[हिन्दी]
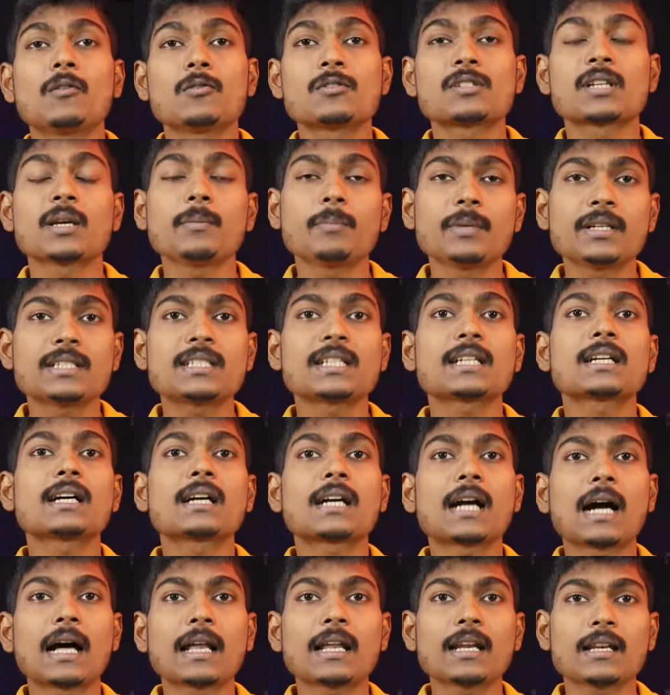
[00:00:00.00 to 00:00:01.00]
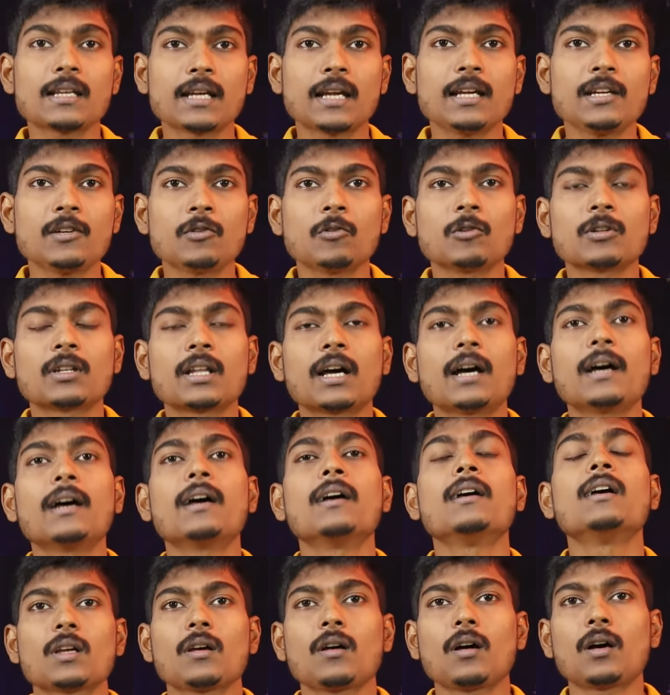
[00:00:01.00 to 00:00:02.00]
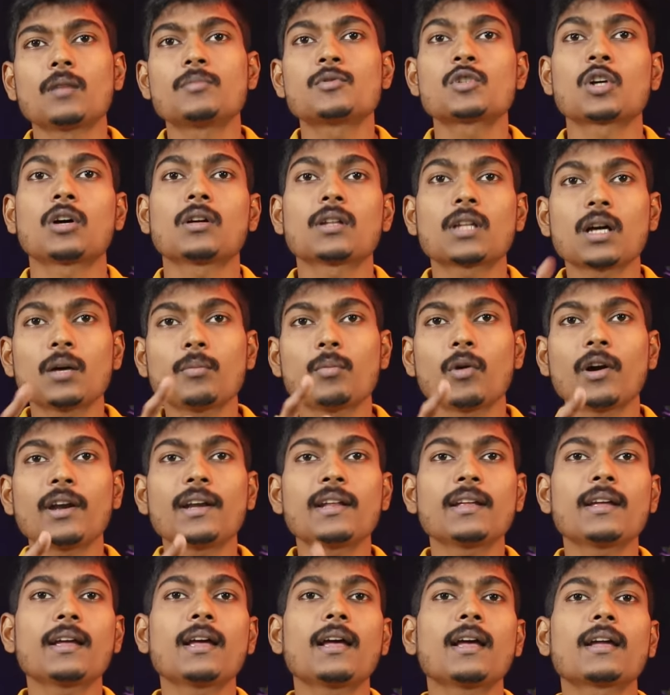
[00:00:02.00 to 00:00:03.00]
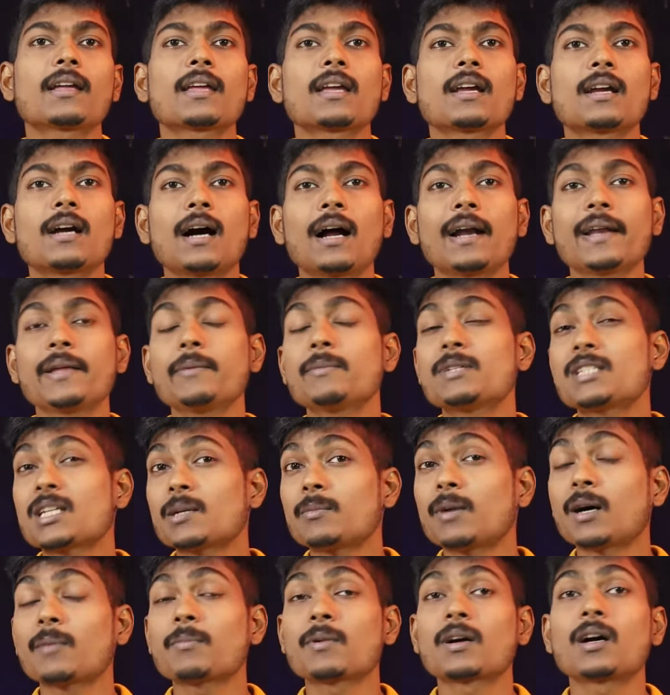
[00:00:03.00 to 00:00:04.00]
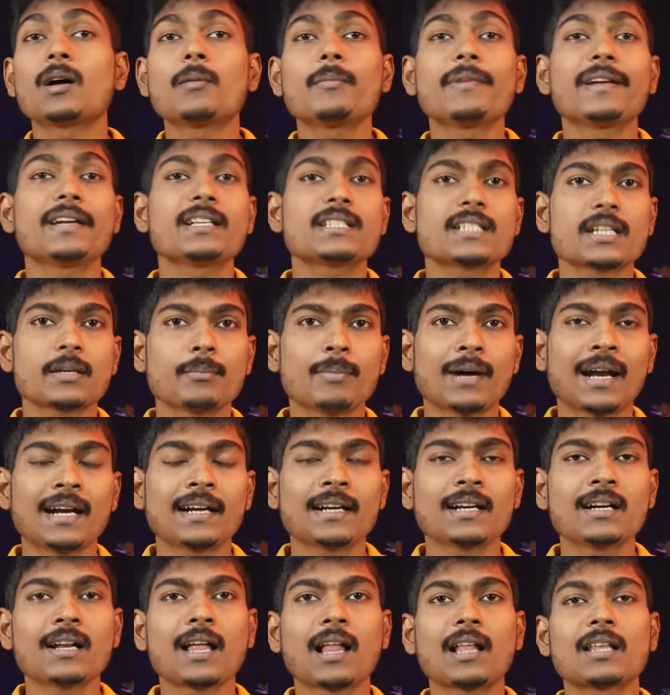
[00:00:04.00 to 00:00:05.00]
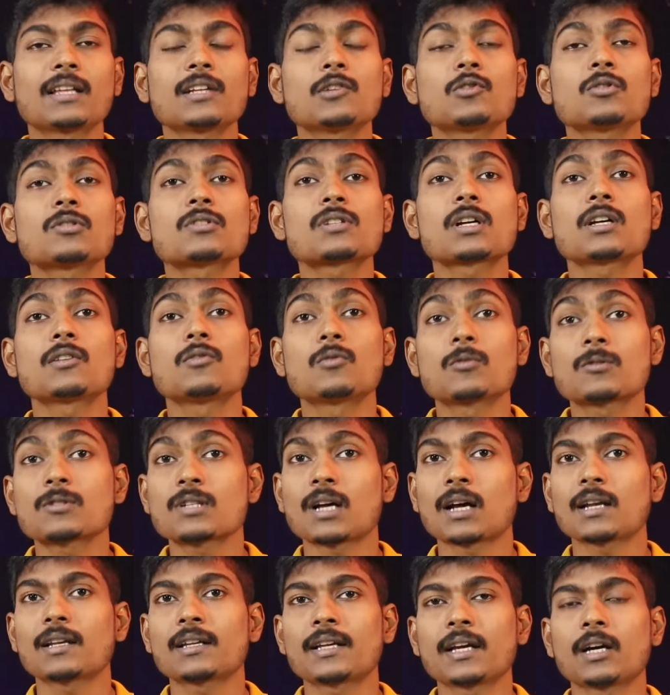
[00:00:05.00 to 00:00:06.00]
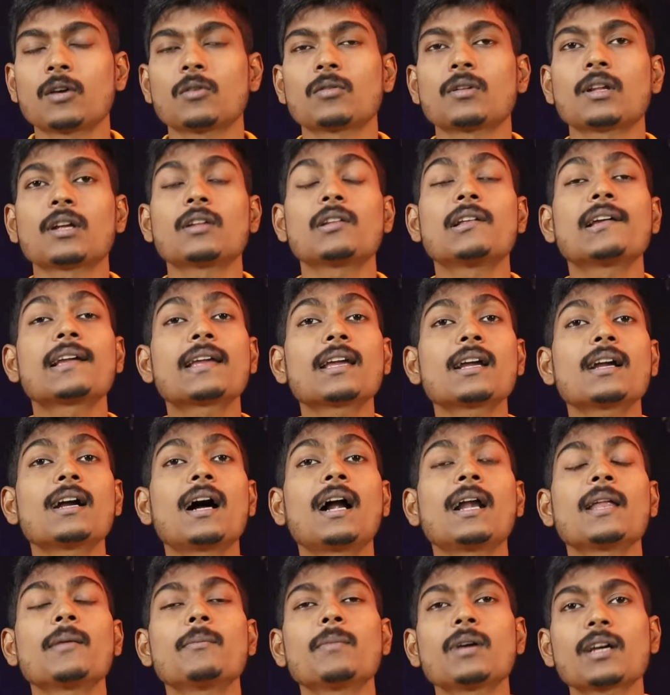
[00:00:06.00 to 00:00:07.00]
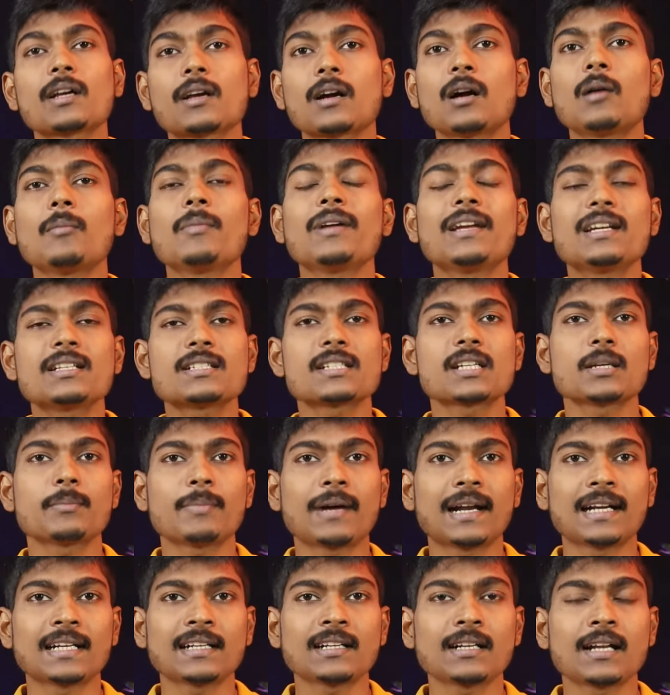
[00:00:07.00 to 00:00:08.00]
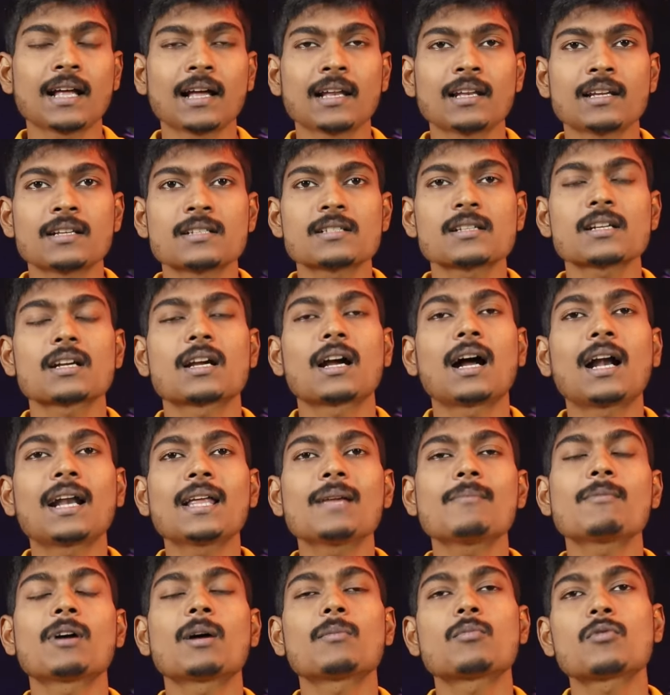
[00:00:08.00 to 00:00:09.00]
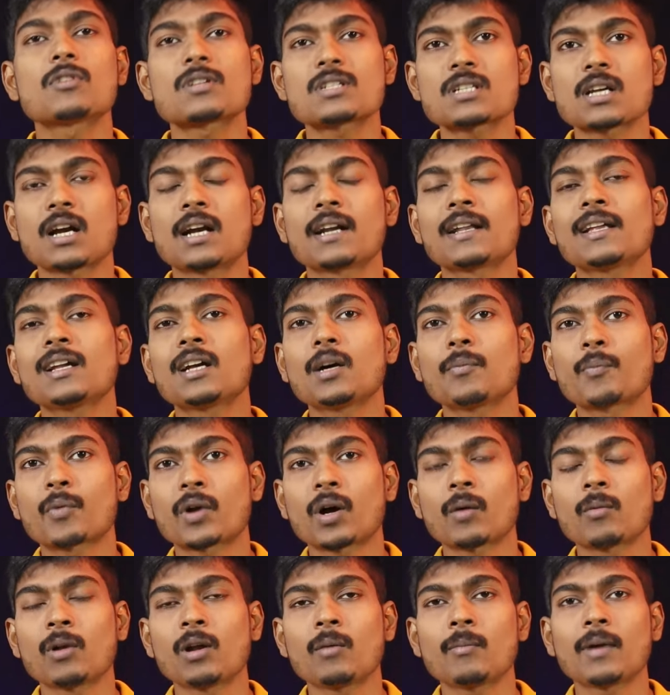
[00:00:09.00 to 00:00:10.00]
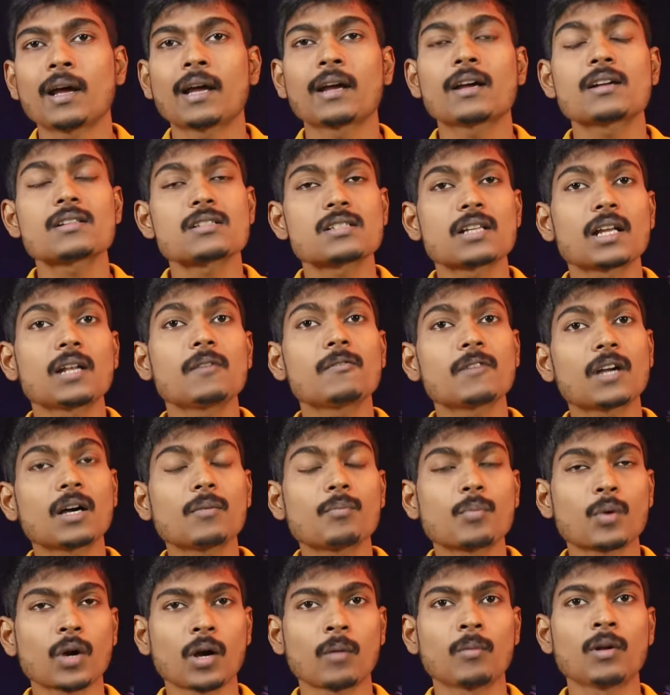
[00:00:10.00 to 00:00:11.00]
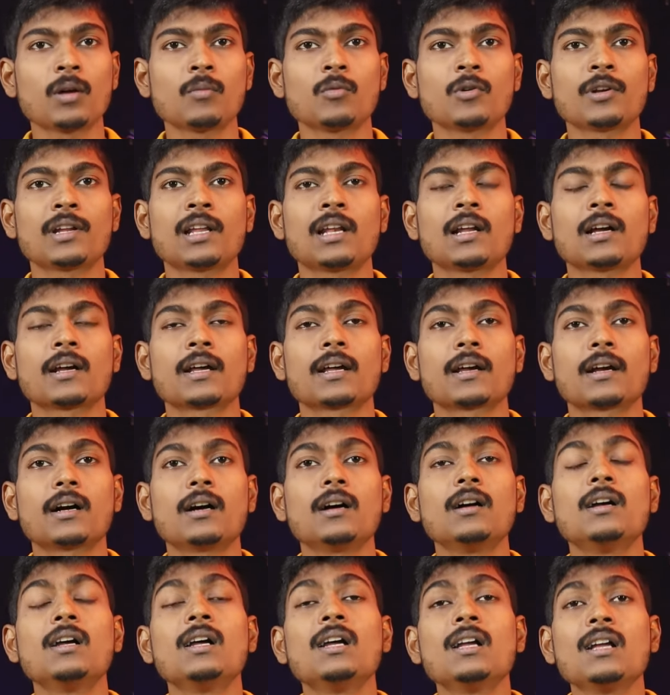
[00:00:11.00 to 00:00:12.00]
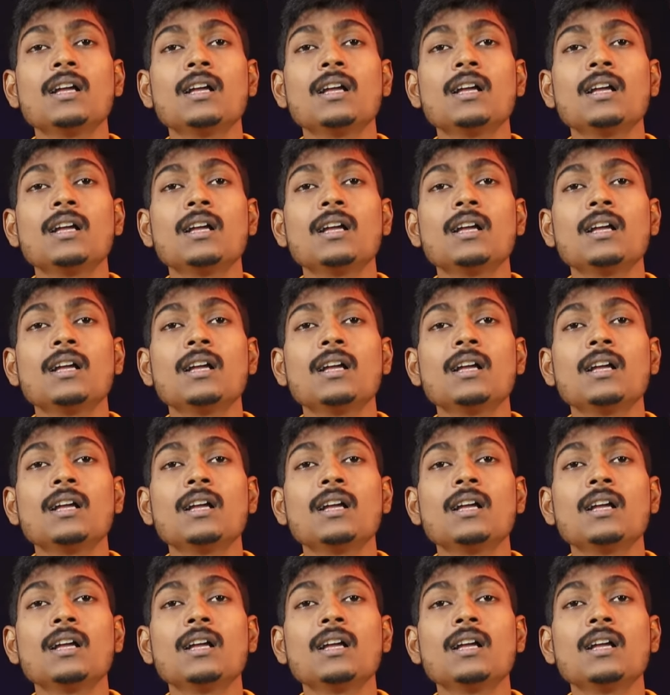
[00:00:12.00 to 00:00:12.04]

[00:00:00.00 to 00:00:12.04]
उसके पीछे का कारण यही होता है अब चौथा पॉइंट ये है कि गाड़ी में जब आप कम एज की बैटरी डालते हैं तो उसका नुकसान क्या होता है देखिए गाड़ी में कम एज की बैटरी डालने से गाड़ी में आपको स्टार्टिंग का प्रॉब्लम आएगा सेल्फ का प्रॉब्लम होने लगेगा